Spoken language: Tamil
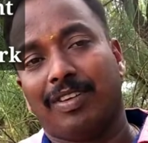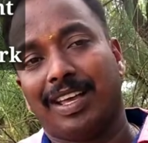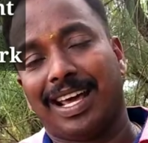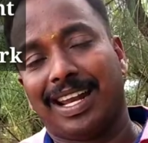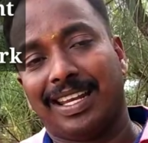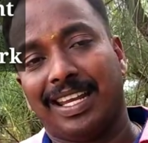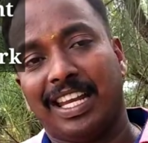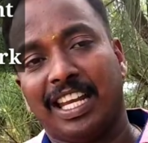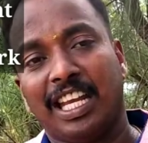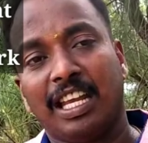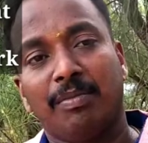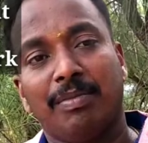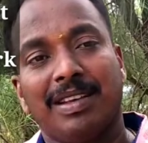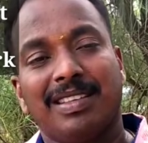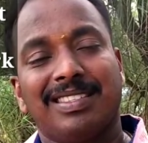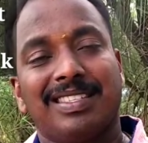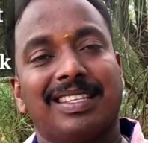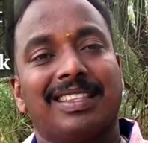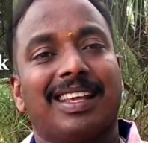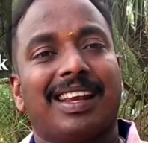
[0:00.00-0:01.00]
வேறு எங்கேயுமே
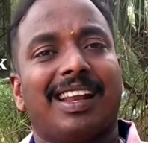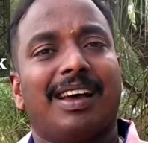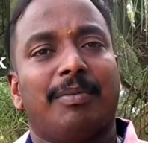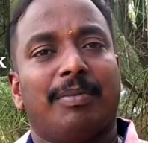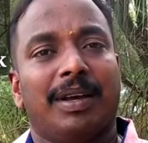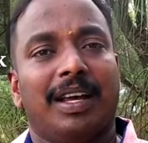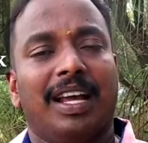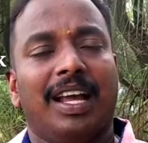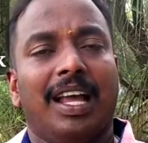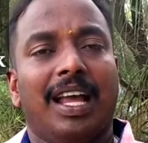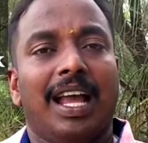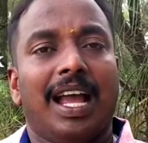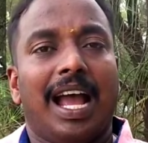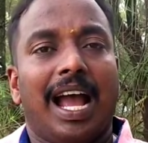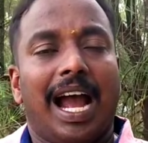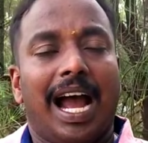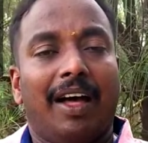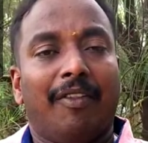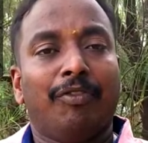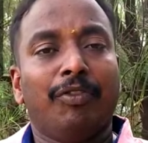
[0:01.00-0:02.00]
சிதறாமல்
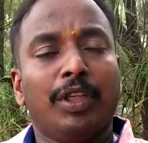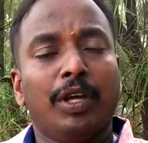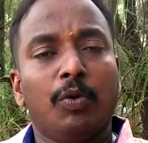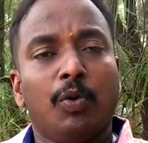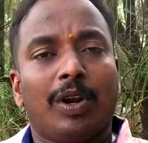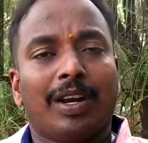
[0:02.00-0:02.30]
அந்த